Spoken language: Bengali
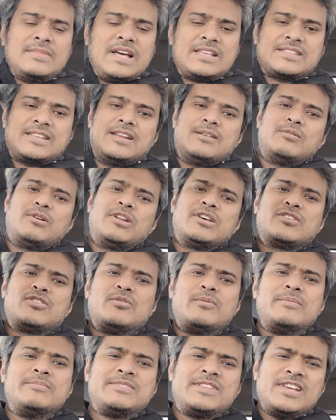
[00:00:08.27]
আসসালামু
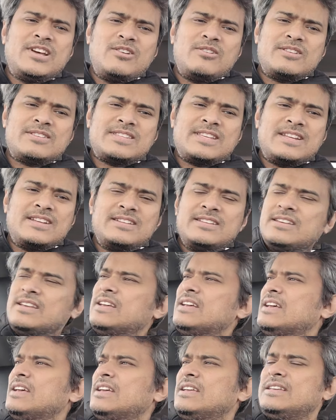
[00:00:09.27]
আলাইকুম আমি জিয়াউল হাসান
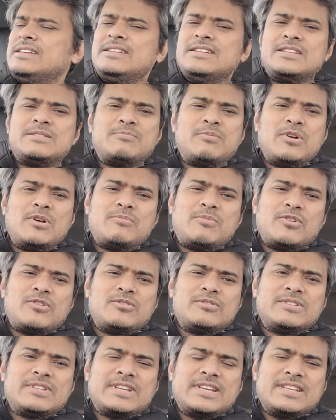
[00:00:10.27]
ইংলিশ পড়ার
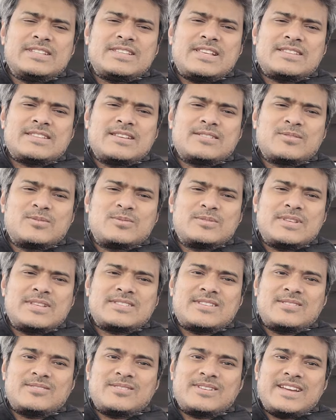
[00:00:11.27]
পক্ষ থেকে সাসকাটুন
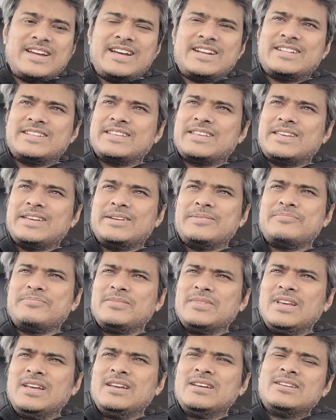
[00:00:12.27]
সাসকাচন কায়না থেকে
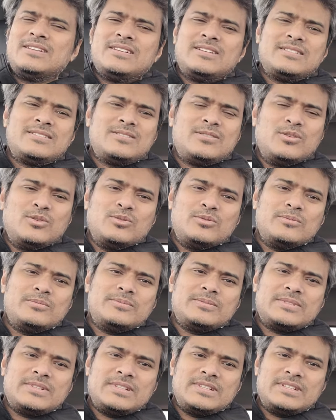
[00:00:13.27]
তো
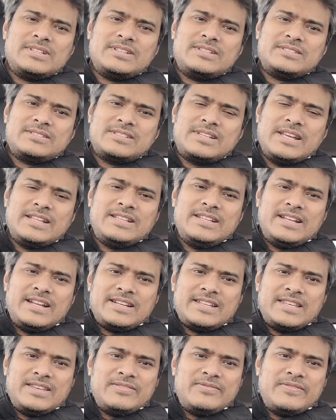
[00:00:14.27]
সেদিন
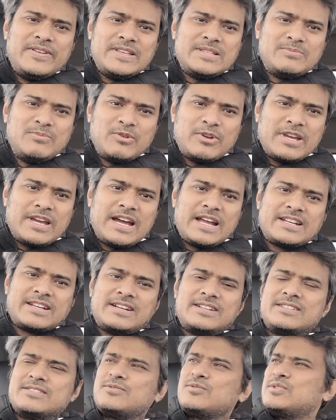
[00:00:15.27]
আর কি ফেসবুকে
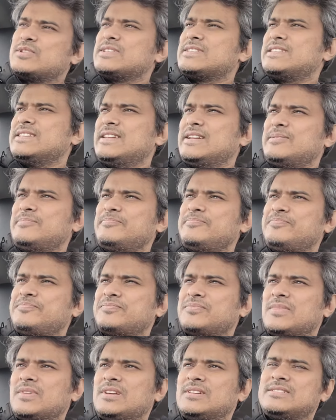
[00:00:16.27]
ঘাটাঘাটি করতেছিলাম
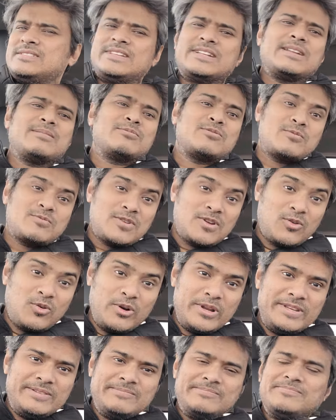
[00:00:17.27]
যেটা আমি সবসময়
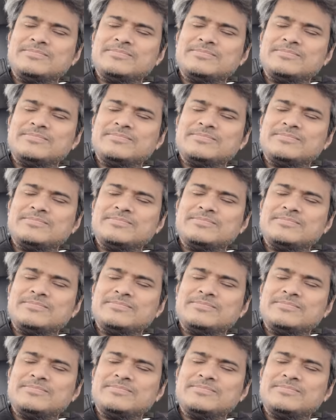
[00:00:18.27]
করি